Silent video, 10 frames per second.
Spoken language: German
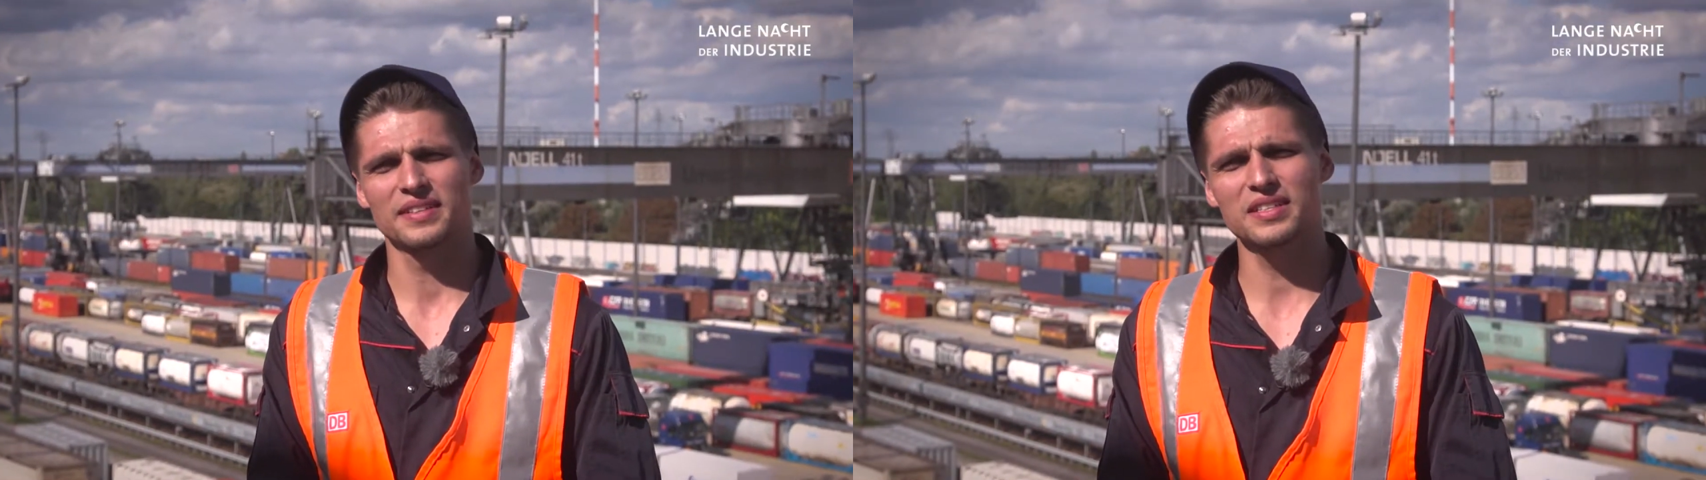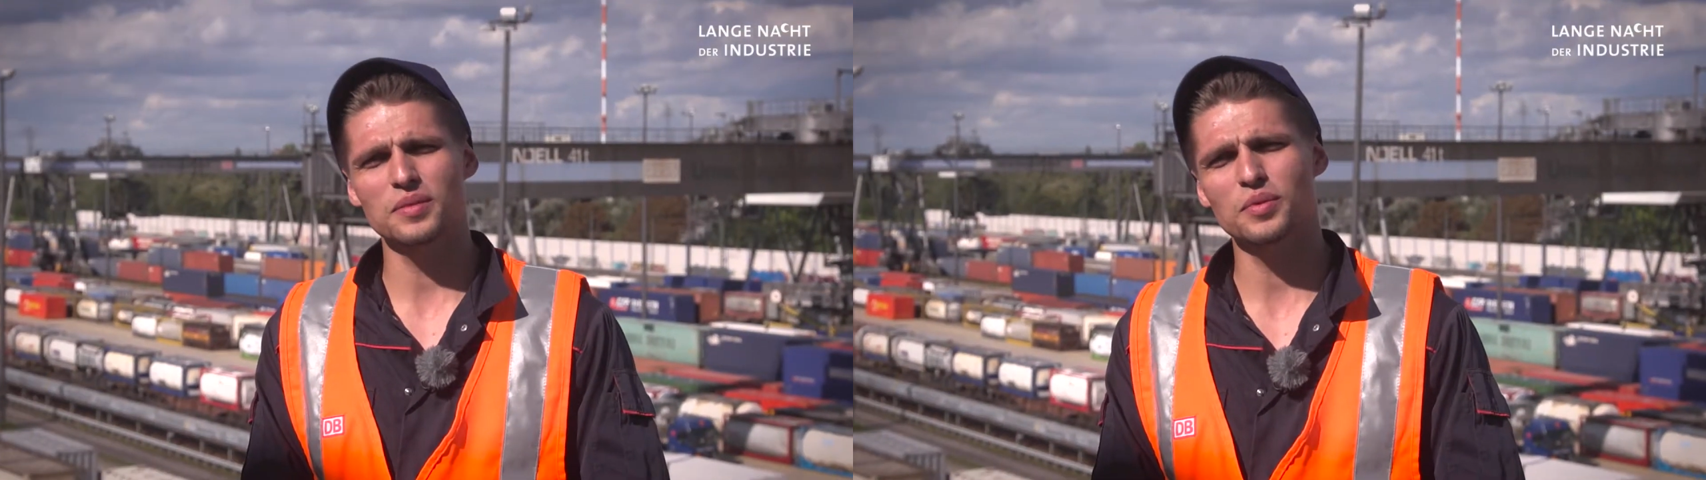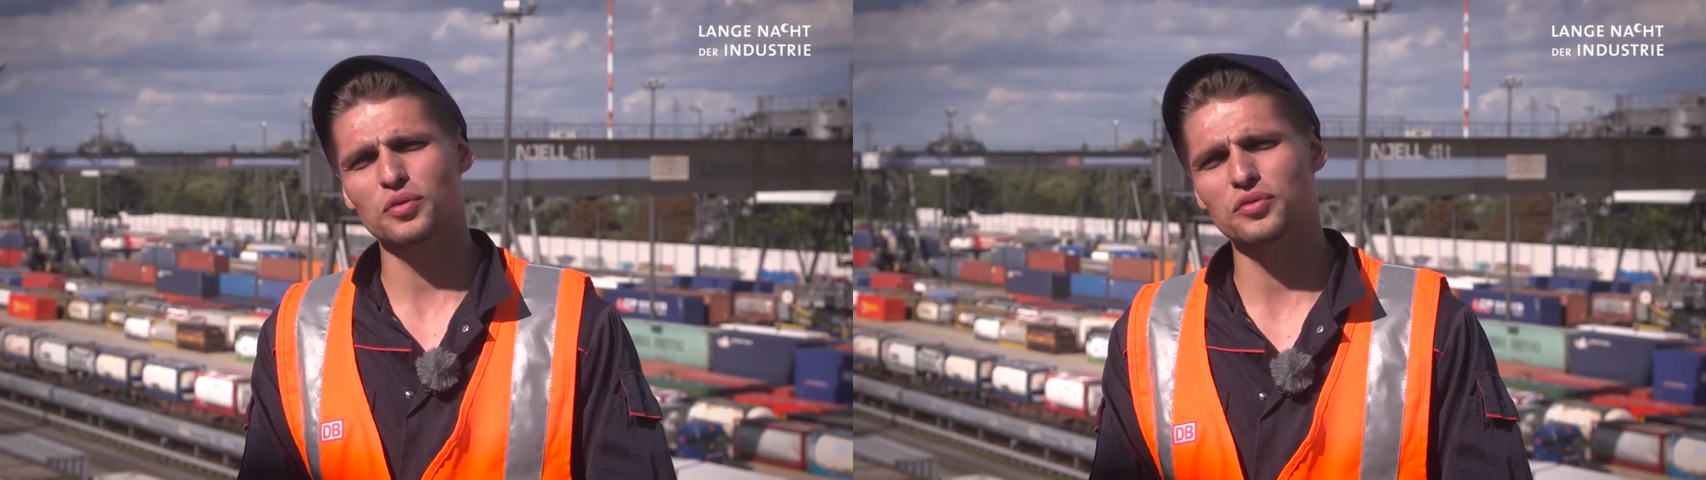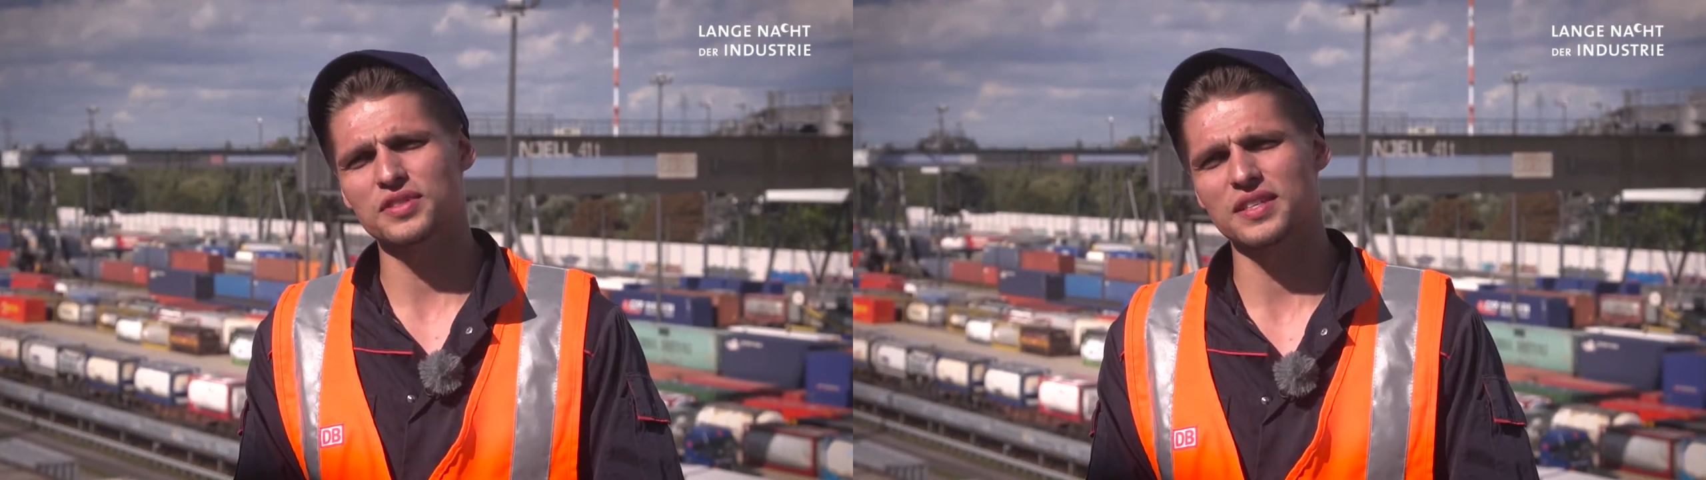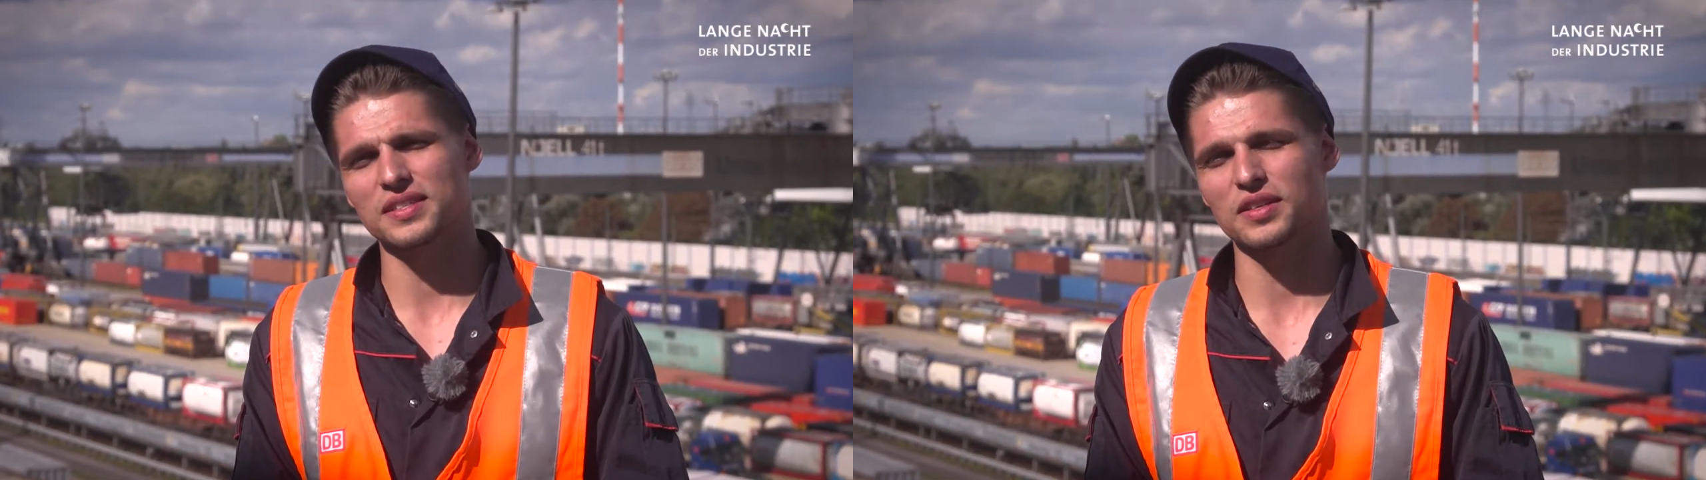Dieser Beruf
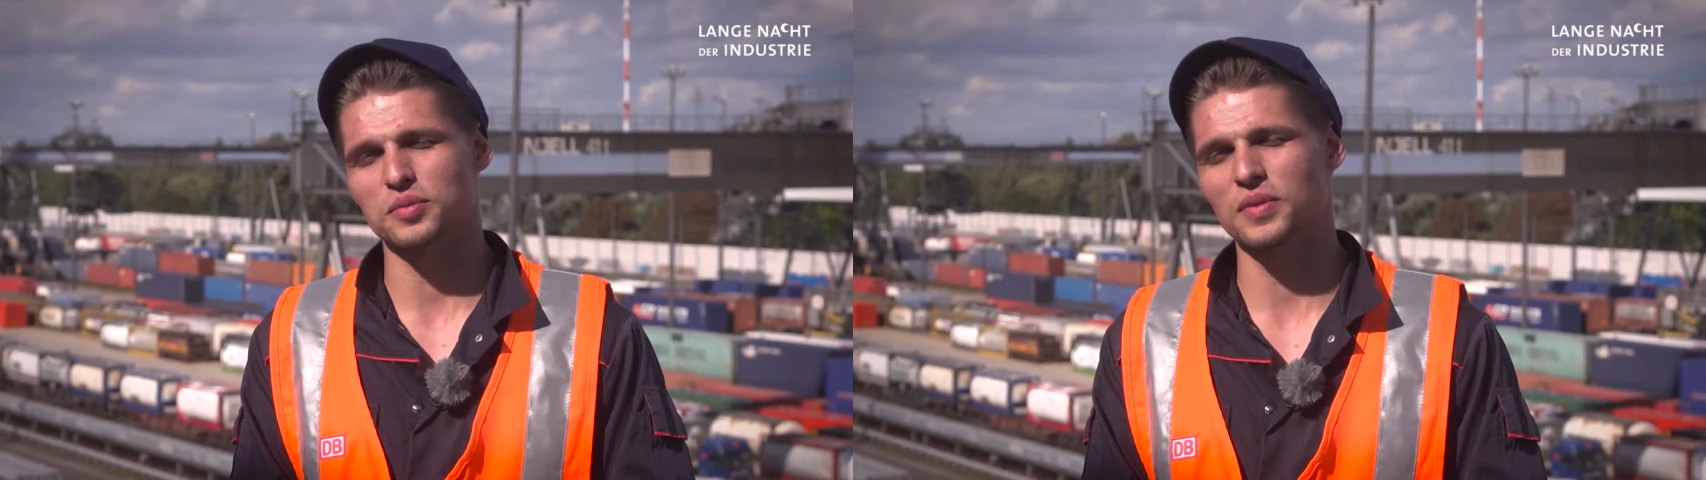setzt sich aus